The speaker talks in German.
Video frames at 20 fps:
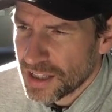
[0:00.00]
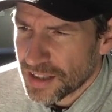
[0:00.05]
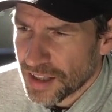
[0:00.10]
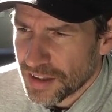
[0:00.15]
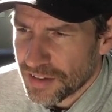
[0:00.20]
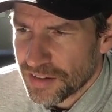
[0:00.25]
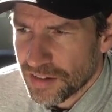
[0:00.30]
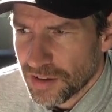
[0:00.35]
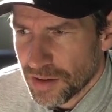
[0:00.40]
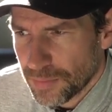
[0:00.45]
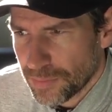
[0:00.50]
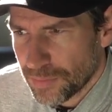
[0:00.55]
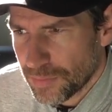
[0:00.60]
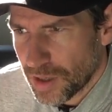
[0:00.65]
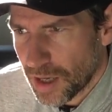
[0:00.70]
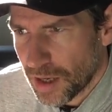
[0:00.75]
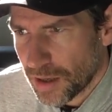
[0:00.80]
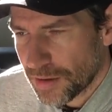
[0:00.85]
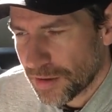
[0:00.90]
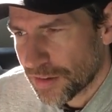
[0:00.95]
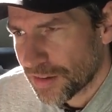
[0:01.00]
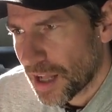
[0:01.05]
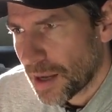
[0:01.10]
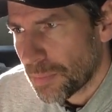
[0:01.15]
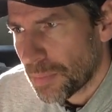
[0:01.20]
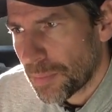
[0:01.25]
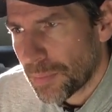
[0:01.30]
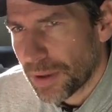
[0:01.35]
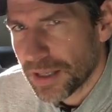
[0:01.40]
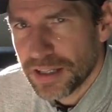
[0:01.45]
dass ähm, ja,
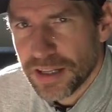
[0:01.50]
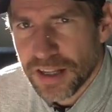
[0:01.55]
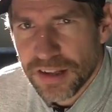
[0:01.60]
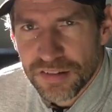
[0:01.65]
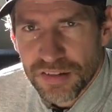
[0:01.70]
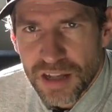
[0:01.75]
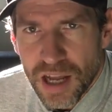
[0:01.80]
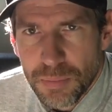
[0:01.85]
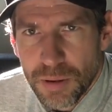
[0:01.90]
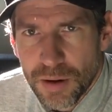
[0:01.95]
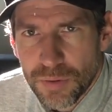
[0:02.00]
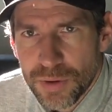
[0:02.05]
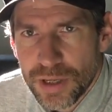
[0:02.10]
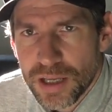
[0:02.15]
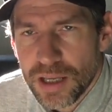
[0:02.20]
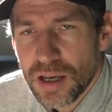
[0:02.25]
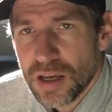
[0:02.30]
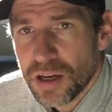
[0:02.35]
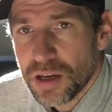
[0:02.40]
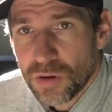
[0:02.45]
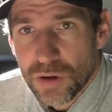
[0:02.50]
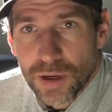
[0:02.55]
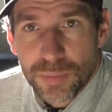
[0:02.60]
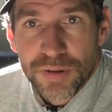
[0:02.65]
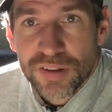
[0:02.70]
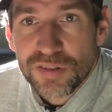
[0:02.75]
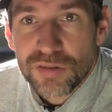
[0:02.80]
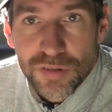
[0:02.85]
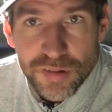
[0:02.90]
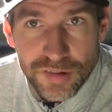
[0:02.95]
Cyber Monday, Cyber Week oder
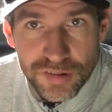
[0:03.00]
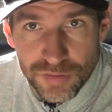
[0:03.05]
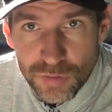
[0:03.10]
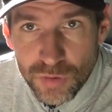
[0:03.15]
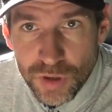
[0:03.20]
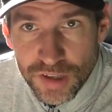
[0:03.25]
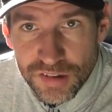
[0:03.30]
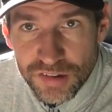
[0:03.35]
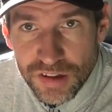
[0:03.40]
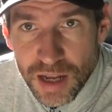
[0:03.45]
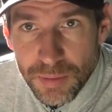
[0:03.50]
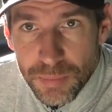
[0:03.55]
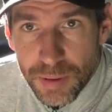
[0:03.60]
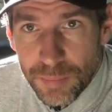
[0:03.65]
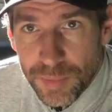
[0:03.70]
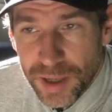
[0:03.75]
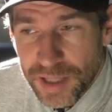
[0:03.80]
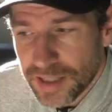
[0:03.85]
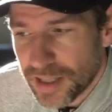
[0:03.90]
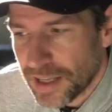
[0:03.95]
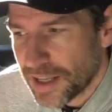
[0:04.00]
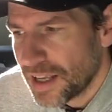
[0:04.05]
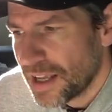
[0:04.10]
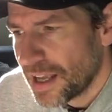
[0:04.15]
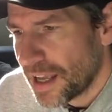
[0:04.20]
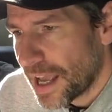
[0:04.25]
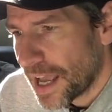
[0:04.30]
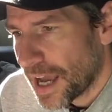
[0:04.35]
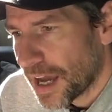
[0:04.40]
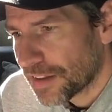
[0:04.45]
beziehungsweise nur der Cyber Monday
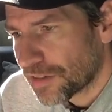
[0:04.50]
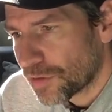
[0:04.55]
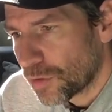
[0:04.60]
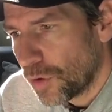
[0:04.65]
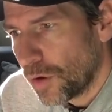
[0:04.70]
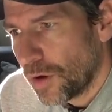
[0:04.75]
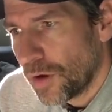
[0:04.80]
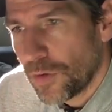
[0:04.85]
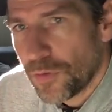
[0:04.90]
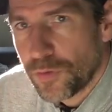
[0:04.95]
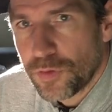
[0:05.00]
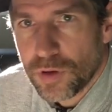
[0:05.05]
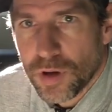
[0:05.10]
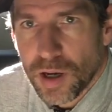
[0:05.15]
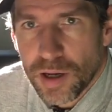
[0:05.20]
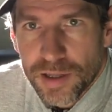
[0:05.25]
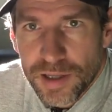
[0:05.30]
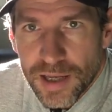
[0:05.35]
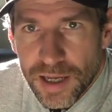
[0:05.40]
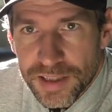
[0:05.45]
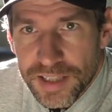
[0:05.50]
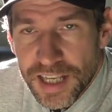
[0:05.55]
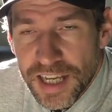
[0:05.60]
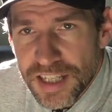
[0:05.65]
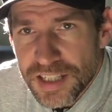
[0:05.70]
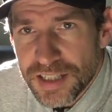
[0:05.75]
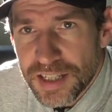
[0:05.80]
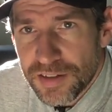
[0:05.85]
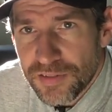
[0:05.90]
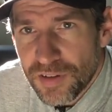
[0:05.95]
eher so für ja,
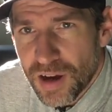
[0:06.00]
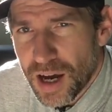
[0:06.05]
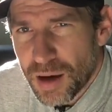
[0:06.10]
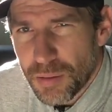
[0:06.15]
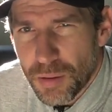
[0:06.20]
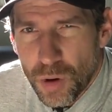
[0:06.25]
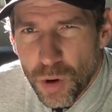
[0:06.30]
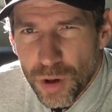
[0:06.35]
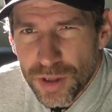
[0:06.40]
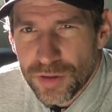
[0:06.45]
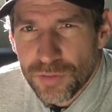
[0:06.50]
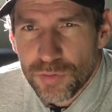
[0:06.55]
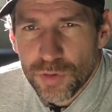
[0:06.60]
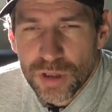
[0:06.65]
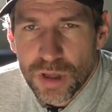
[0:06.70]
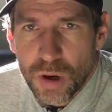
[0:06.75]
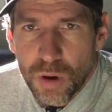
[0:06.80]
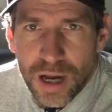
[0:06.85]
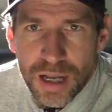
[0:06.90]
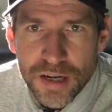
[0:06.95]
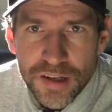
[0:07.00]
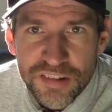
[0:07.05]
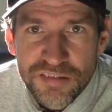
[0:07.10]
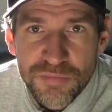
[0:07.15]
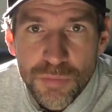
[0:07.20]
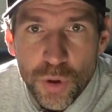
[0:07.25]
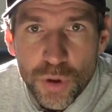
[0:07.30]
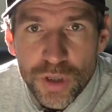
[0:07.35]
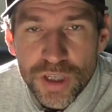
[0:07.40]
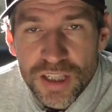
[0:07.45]
Technik war, aber heute wird auch alles
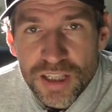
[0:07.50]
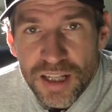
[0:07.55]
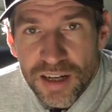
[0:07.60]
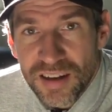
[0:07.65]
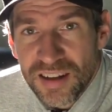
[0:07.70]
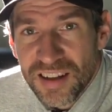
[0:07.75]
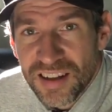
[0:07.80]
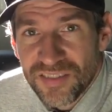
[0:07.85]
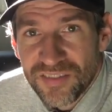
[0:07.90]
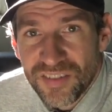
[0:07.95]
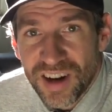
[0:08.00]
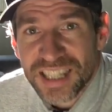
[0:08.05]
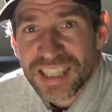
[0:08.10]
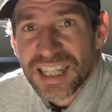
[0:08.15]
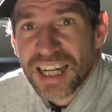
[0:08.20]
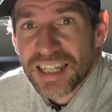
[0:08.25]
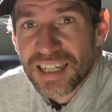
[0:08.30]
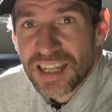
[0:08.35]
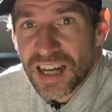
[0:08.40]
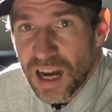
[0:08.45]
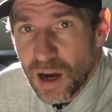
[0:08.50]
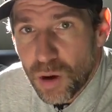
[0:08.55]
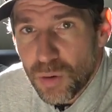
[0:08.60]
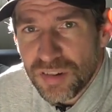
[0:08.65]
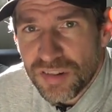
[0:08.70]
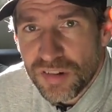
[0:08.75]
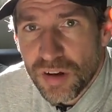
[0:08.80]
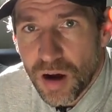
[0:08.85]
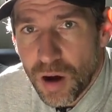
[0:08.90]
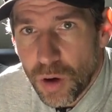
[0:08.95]
Mögliche da weiterhin
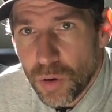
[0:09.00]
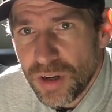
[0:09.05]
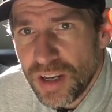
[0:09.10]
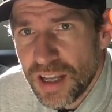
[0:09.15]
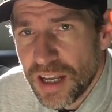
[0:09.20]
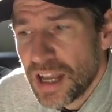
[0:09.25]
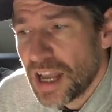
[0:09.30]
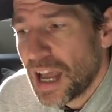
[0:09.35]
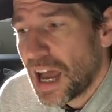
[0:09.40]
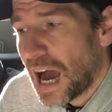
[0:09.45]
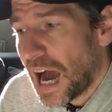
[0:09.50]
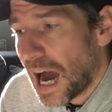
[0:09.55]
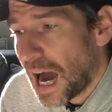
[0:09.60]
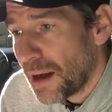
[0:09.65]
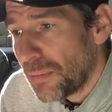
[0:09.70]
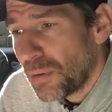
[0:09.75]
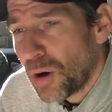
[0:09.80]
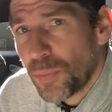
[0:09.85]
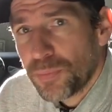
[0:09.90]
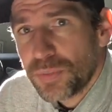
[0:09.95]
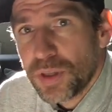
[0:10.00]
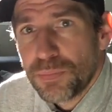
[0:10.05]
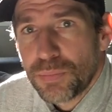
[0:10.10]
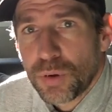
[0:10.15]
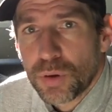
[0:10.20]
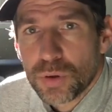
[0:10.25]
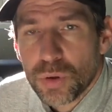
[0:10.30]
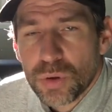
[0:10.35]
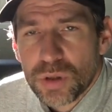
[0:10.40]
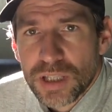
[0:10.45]
rausgehauen. Aber ob die
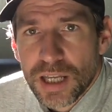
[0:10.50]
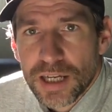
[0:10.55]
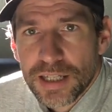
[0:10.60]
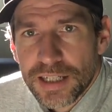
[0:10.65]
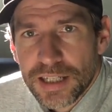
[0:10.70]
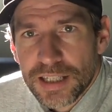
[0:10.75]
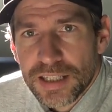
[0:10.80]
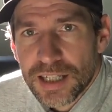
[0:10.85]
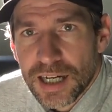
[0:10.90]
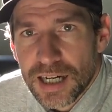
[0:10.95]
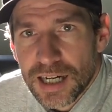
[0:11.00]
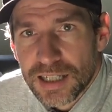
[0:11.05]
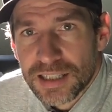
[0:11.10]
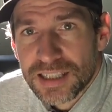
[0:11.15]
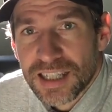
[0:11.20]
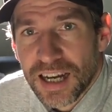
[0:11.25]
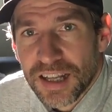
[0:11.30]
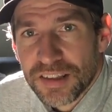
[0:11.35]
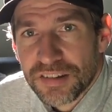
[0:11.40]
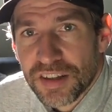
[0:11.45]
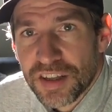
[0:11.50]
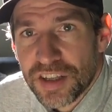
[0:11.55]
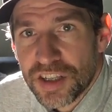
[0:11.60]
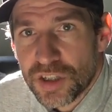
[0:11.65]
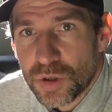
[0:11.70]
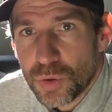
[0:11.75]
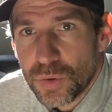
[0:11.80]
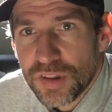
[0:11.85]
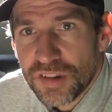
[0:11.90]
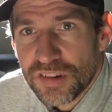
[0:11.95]
Produkte an den Tagen
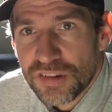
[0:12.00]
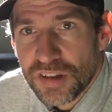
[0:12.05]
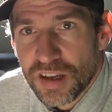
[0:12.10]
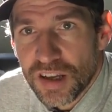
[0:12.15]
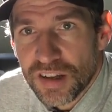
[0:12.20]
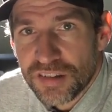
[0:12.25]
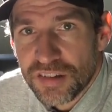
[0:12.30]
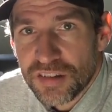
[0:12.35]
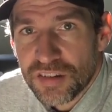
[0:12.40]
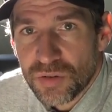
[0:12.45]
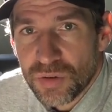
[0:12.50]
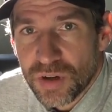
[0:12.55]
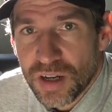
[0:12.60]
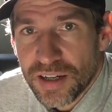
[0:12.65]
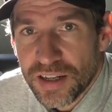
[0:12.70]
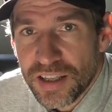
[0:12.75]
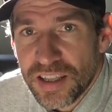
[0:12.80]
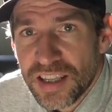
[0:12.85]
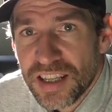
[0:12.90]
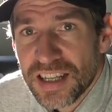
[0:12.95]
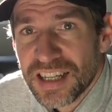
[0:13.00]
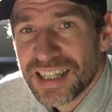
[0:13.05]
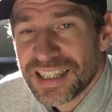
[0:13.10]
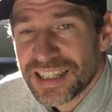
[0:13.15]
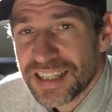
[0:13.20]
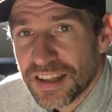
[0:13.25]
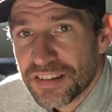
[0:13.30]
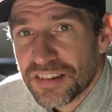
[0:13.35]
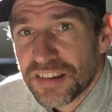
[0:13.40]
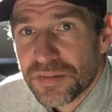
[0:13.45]
tatsächlich günstiger sind oder nicht,
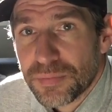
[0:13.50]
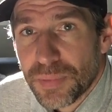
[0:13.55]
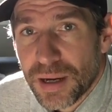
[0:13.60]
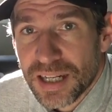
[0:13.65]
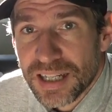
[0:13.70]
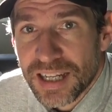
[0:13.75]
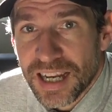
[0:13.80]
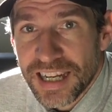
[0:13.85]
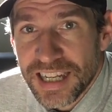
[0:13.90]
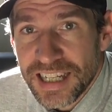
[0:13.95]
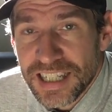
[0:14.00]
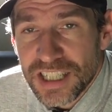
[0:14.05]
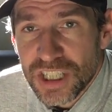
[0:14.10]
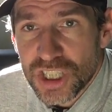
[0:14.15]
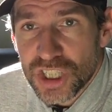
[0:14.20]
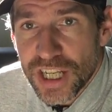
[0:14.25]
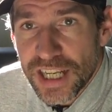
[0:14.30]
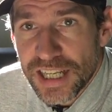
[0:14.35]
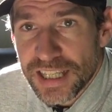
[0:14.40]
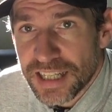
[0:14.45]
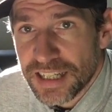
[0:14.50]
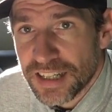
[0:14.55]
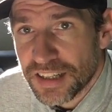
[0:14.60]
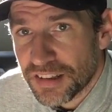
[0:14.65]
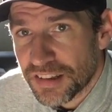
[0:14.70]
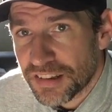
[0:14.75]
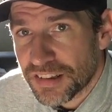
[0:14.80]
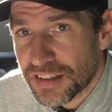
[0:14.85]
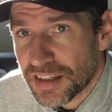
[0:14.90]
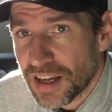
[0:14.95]
das ist mal dahingestellt, denn
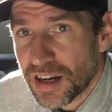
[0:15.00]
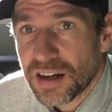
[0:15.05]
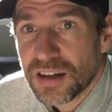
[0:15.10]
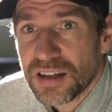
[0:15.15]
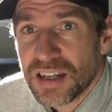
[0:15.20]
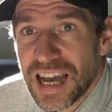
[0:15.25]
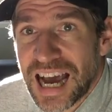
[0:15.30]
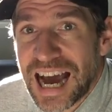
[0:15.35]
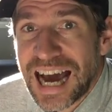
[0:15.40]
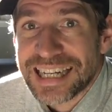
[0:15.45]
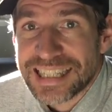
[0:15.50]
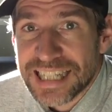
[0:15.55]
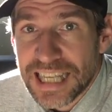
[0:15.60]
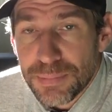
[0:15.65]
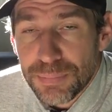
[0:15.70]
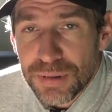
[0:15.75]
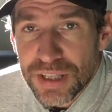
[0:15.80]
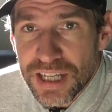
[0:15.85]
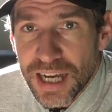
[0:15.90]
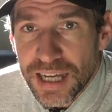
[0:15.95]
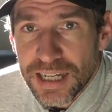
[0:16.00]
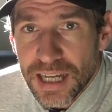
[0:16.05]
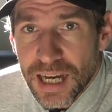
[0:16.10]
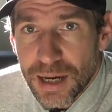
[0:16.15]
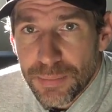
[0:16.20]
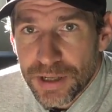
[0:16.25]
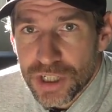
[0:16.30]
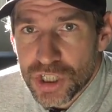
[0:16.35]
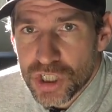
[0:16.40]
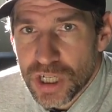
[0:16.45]
es ist ja angeblich eine
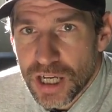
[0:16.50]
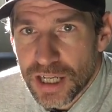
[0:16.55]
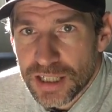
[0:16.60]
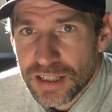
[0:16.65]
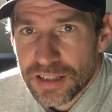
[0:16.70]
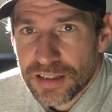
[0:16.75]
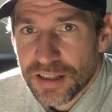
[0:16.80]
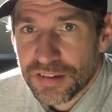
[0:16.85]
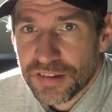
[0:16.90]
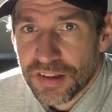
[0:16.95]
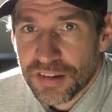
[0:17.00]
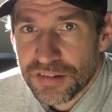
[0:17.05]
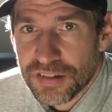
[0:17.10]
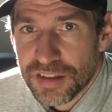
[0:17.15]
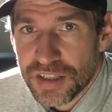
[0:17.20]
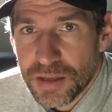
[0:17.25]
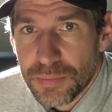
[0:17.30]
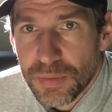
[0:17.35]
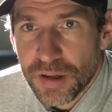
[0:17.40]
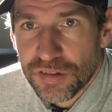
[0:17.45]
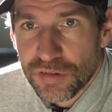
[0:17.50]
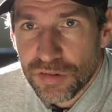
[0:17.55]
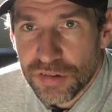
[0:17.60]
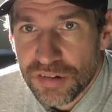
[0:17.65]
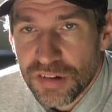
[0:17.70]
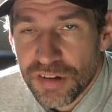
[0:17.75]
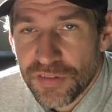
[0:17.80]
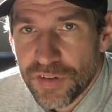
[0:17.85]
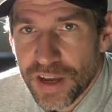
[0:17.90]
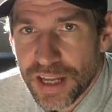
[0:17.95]
Rabattschlacht. Dass das nicht immer so
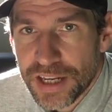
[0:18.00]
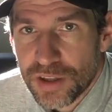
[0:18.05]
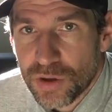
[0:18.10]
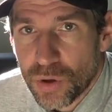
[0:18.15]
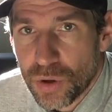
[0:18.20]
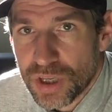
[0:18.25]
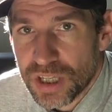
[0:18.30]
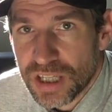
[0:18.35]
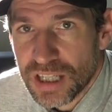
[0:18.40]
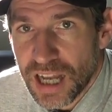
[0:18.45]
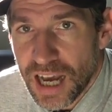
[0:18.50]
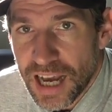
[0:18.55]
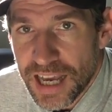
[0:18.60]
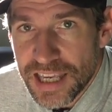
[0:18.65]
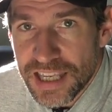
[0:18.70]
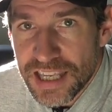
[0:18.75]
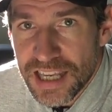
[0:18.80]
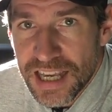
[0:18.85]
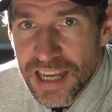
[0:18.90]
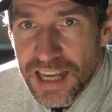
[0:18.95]
ist, werde ich euch gleich